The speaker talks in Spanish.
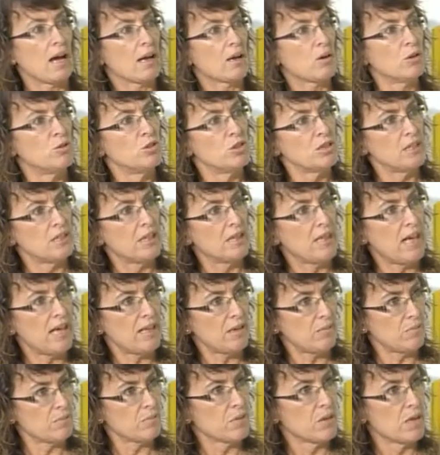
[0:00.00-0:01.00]

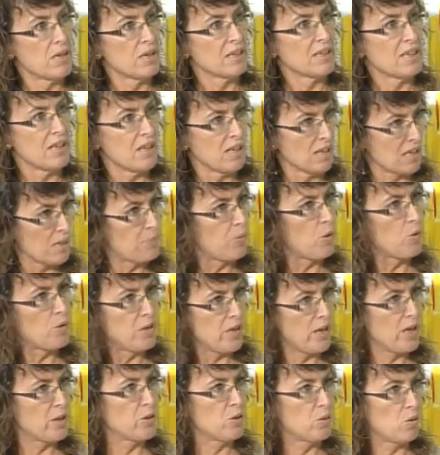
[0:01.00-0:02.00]
considerar en qué
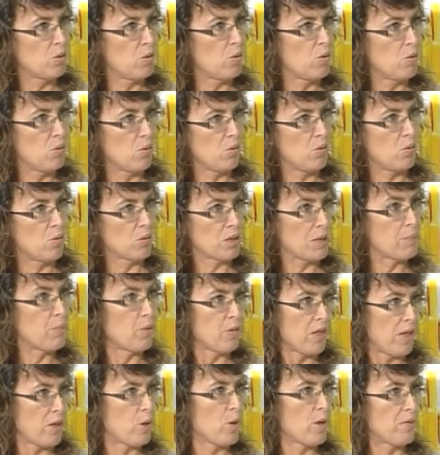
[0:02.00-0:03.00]
podía yo qué
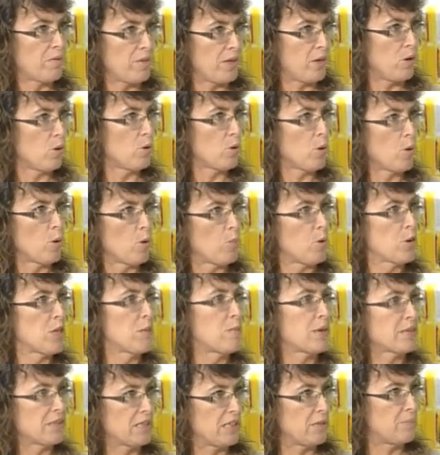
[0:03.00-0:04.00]
podía yo hacer o cómo podía
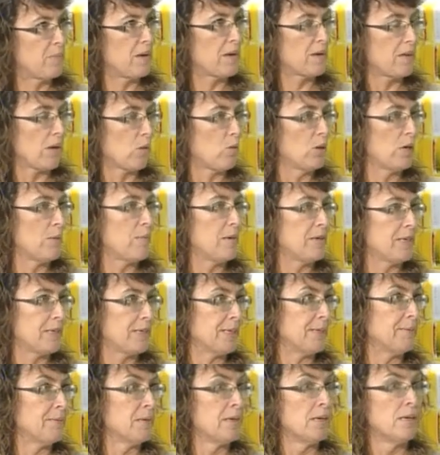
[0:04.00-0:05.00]
mm. participar de alguna
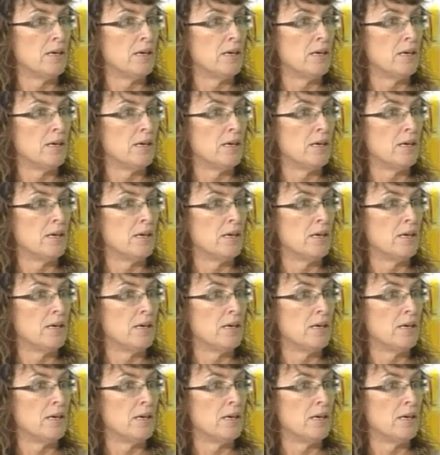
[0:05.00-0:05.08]
manera.